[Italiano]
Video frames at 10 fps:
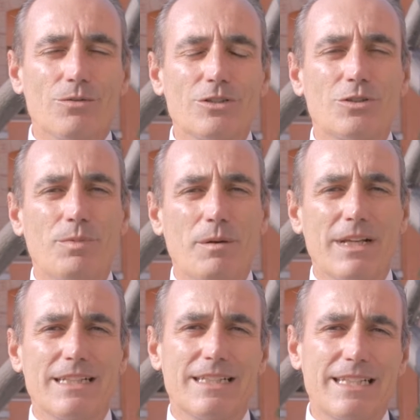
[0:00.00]
Questo
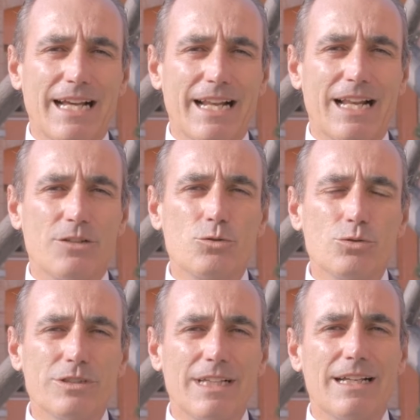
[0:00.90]
permette di dare la
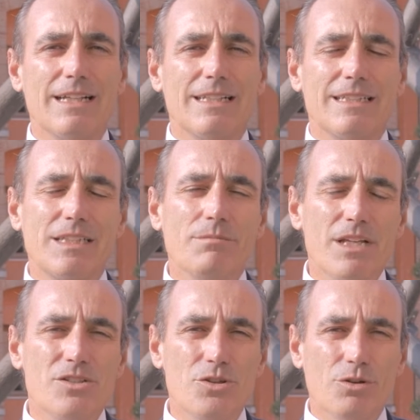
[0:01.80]
giusta
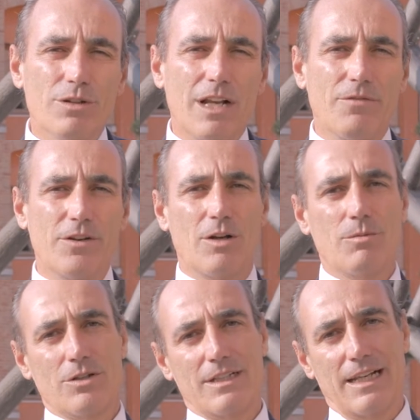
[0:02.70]
dimensione al
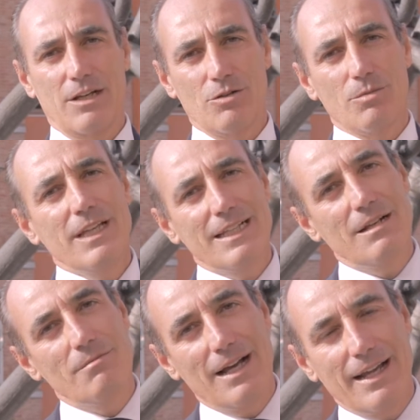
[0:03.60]
fenomeno dell'economia
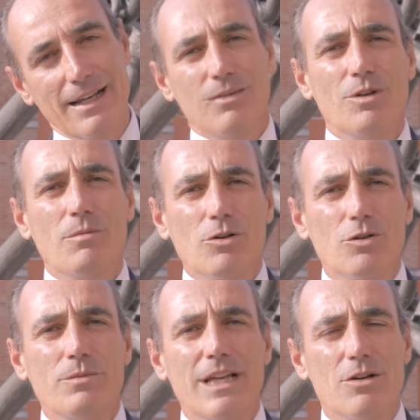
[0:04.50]
del mare,
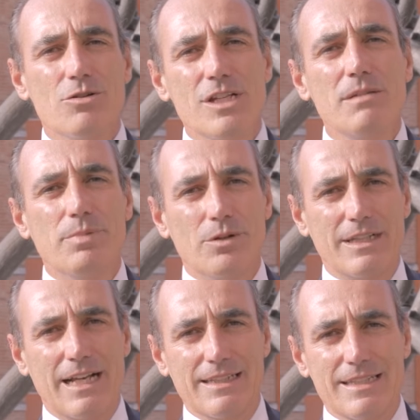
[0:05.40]
un'economia così
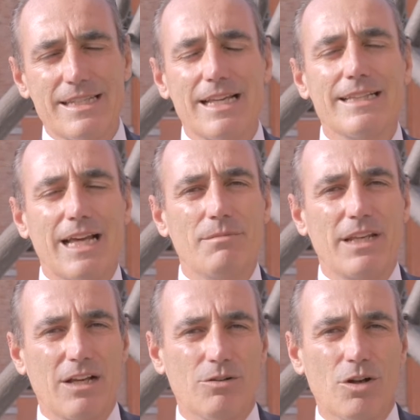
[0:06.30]
importante sia in
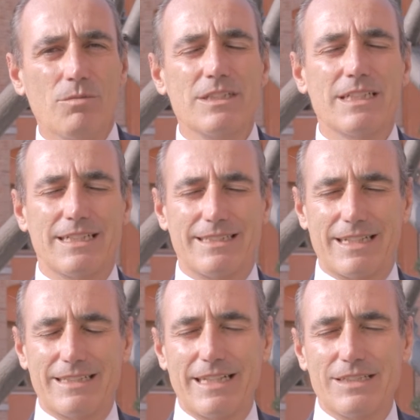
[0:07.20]
termini economici che
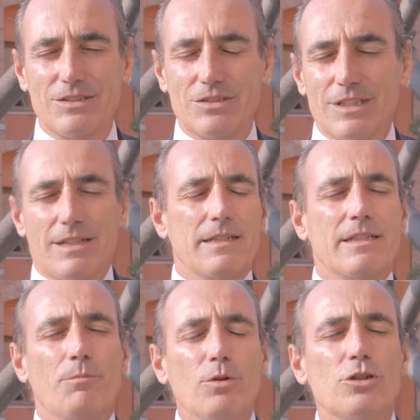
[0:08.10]
strategici.
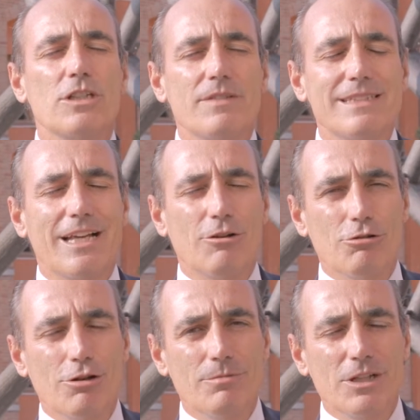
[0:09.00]
Dal punto di vista
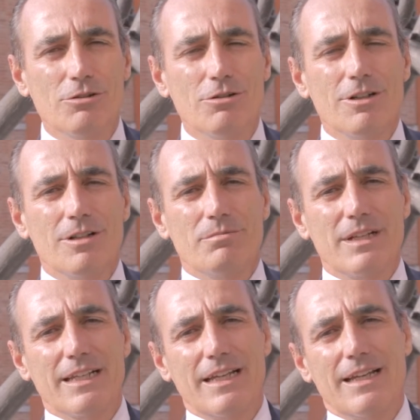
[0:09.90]
economico
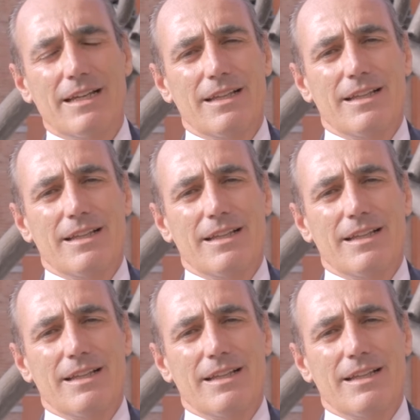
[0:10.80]
perché